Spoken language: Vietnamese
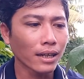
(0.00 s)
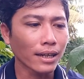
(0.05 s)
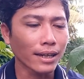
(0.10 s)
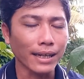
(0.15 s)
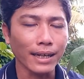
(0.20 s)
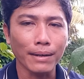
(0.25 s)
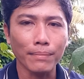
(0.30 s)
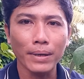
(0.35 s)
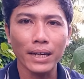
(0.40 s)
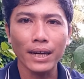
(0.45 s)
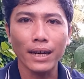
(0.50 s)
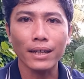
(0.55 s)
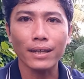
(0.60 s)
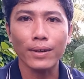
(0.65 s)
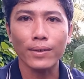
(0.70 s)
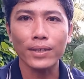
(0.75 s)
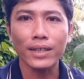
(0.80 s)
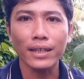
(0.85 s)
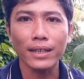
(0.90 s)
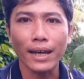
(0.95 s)
thì bây giờ
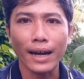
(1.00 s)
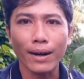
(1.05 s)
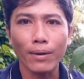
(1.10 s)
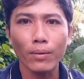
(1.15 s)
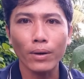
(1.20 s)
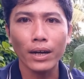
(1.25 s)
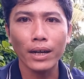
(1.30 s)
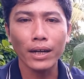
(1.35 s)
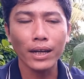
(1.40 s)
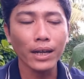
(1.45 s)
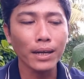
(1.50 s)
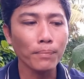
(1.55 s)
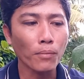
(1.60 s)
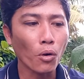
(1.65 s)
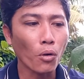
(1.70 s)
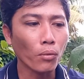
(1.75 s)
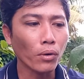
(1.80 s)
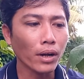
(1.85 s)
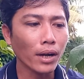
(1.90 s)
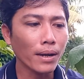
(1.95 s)
toàn sẽ tạo lại cái
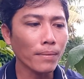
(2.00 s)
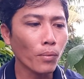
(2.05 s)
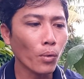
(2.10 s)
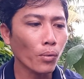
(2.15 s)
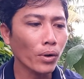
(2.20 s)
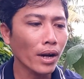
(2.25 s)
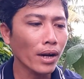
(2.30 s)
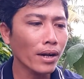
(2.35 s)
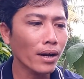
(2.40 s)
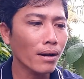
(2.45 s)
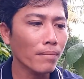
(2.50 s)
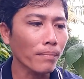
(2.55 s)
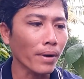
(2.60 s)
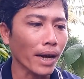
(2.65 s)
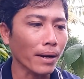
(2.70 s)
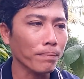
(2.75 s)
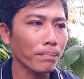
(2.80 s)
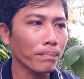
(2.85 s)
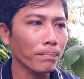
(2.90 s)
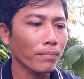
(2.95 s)
một cái bộ đế nôm
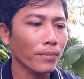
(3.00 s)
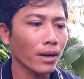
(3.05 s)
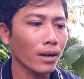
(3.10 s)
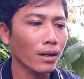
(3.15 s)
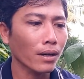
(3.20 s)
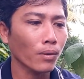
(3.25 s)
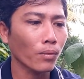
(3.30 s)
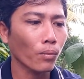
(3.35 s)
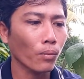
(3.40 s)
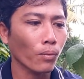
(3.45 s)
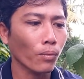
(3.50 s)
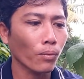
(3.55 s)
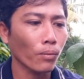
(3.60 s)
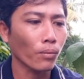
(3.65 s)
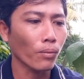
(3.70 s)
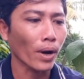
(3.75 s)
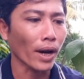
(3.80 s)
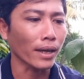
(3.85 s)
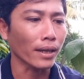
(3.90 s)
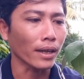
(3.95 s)
đẹp ờ,
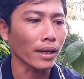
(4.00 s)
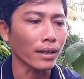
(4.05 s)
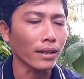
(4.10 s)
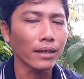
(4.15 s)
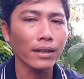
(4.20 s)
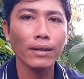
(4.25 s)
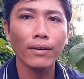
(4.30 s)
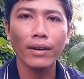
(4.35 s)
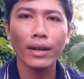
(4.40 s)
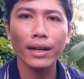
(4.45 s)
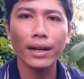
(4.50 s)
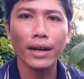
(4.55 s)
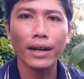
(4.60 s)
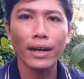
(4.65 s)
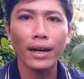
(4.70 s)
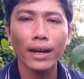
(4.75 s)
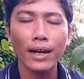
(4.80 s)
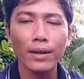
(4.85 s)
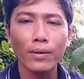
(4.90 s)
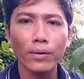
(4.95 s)
hoàn chỉnh cho cái cây
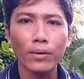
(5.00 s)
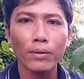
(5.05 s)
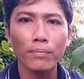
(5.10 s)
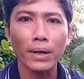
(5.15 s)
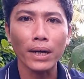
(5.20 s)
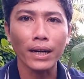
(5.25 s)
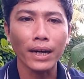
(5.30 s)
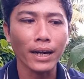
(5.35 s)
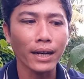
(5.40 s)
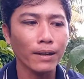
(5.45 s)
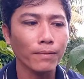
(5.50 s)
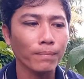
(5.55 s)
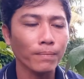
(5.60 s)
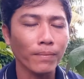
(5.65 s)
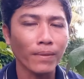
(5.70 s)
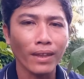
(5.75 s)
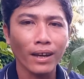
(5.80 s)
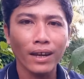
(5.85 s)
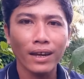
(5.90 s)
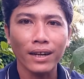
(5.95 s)
khế của mình ha
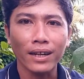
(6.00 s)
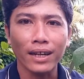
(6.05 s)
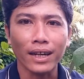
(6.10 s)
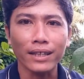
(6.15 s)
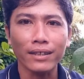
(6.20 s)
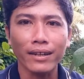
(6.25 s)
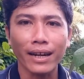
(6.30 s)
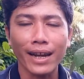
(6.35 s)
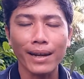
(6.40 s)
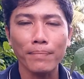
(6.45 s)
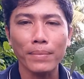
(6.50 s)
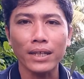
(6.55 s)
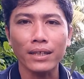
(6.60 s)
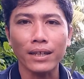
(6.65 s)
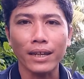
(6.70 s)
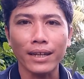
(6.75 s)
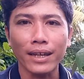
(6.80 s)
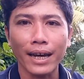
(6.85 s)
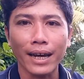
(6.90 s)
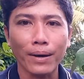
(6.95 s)
dạ sau đây mình
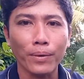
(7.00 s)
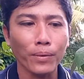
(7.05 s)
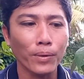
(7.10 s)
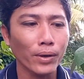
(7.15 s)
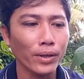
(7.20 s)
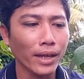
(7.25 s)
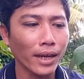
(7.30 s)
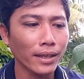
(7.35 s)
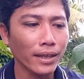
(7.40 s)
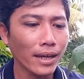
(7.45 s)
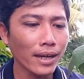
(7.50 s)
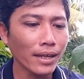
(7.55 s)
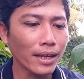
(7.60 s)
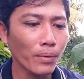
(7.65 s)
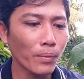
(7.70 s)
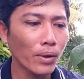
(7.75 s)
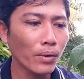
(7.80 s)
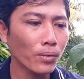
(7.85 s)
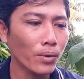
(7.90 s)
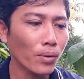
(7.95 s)
sẽ vào chi tiết
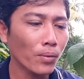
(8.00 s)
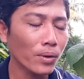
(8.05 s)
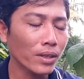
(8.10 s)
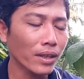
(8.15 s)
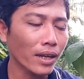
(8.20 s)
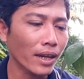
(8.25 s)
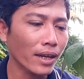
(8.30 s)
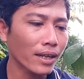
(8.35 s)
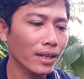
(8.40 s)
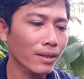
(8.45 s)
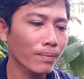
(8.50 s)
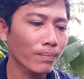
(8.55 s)
nha quý cô chú anh chị